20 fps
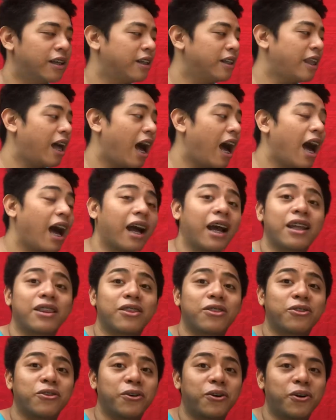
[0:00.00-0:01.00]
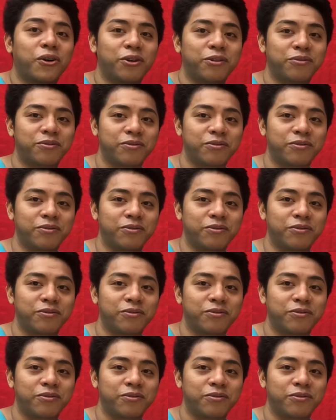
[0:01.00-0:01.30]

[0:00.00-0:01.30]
Naangat to.